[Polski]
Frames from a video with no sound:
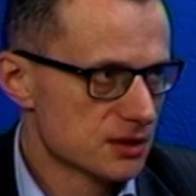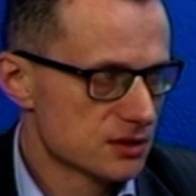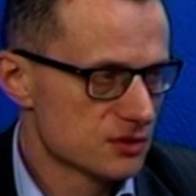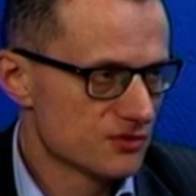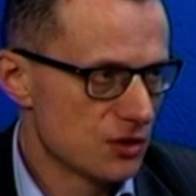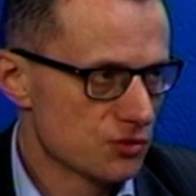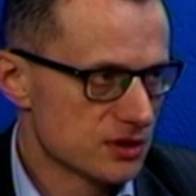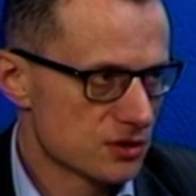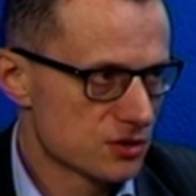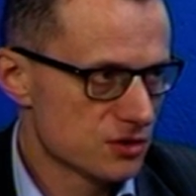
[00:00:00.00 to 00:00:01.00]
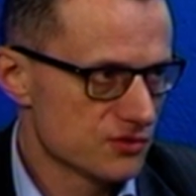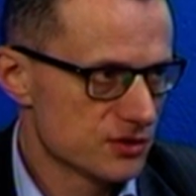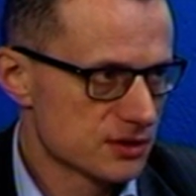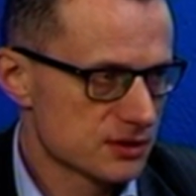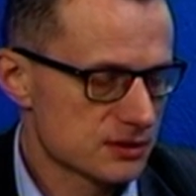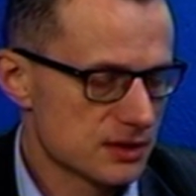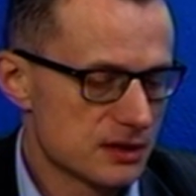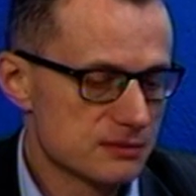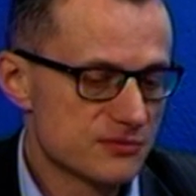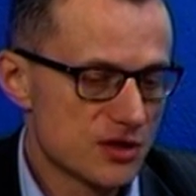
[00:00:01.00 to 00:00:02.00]
do walut narodowych,
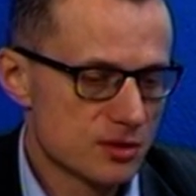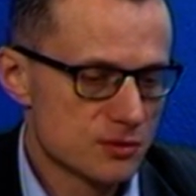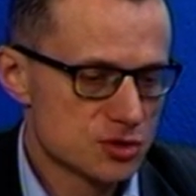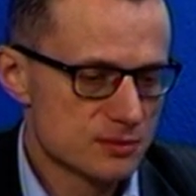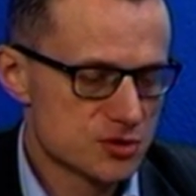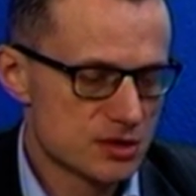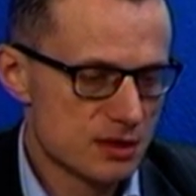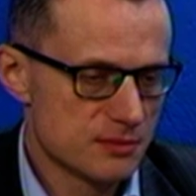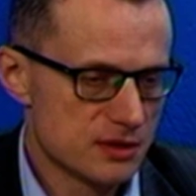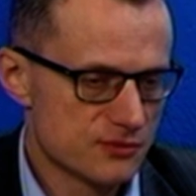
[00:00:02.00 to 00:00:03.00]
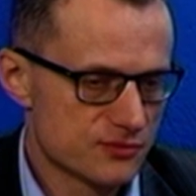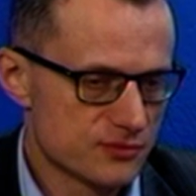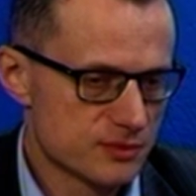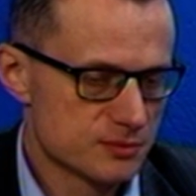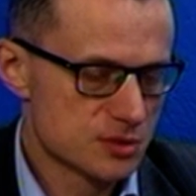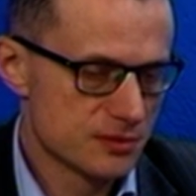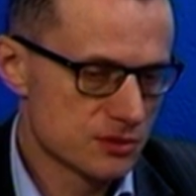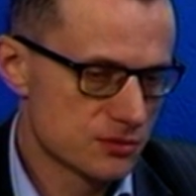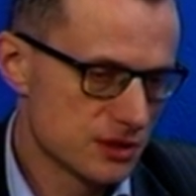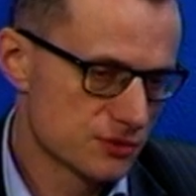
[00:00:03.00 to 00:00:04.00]
ale wiadomo, że przynajmniej w
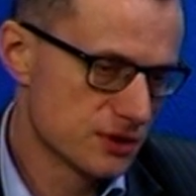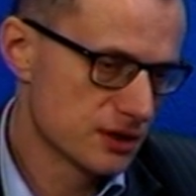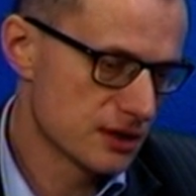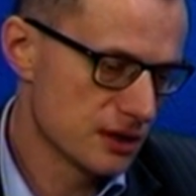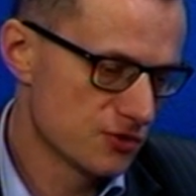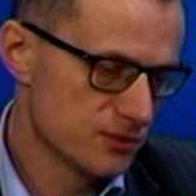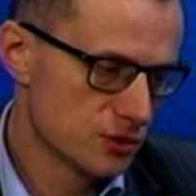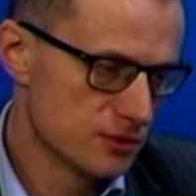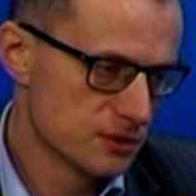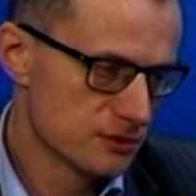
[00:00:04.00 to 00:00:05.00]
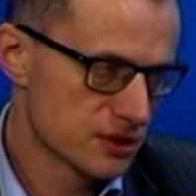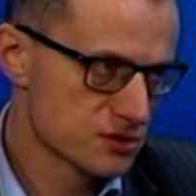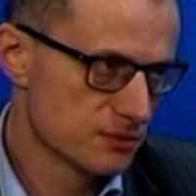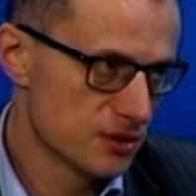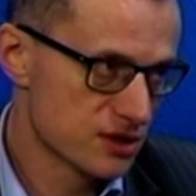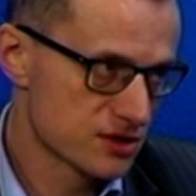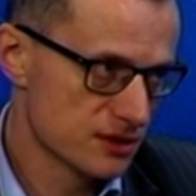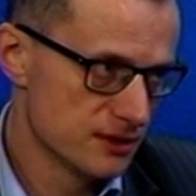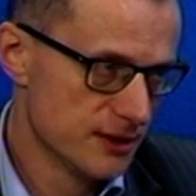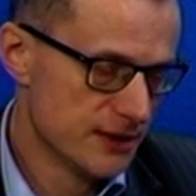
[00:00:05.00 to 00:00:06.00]
przypadku niektórych krajów byłoby to bardzo bolesne
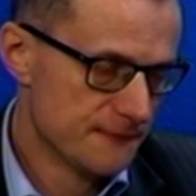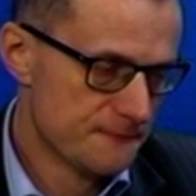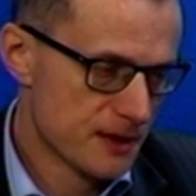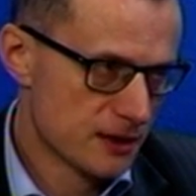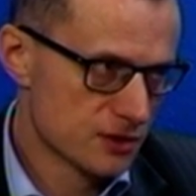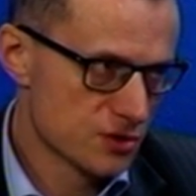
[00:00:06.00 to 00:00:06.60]
Na przykład